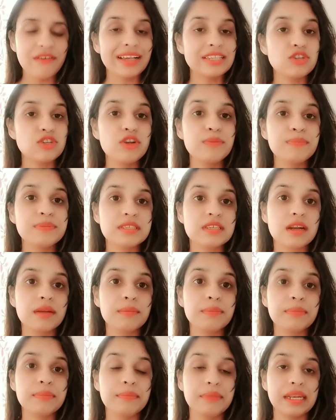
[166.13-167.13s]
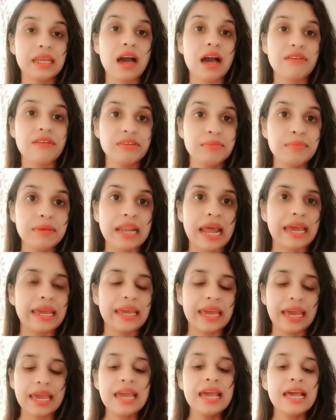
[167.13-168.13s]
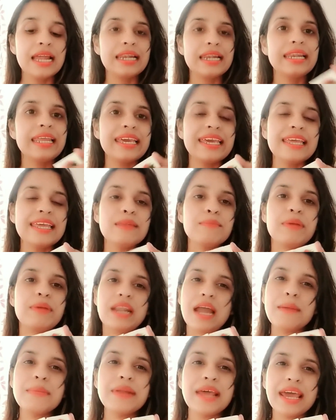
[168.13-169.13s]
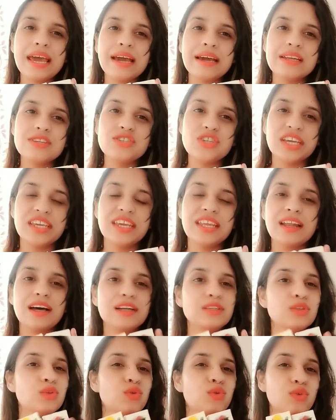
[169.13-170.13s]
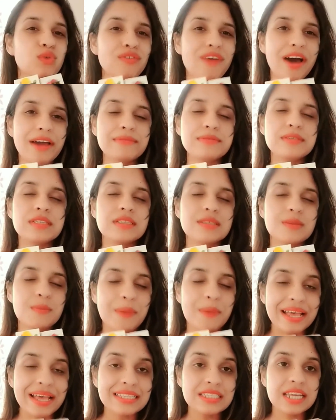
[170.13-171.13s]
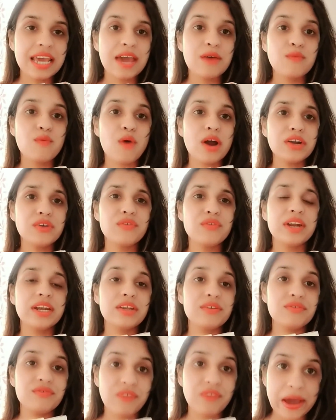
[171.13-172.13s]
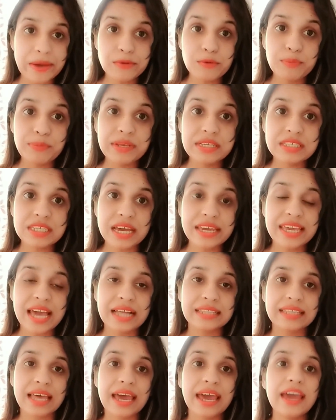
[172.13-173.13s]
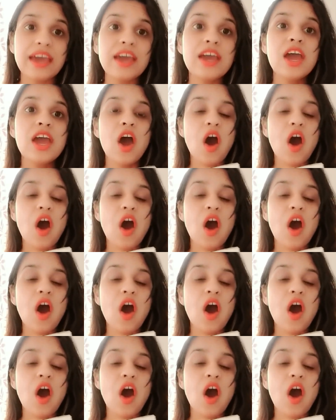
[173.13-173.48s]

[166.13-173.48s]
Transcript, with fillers: ऐसे लिप्स का मैंने काफ़ी बनाए हैं लेकिन बना बनाया अगर चाहिए ना तो गुड वाइब्स इज बेस्ट है वन ट्वेंटी फाइव रुपीज़ का ही आता है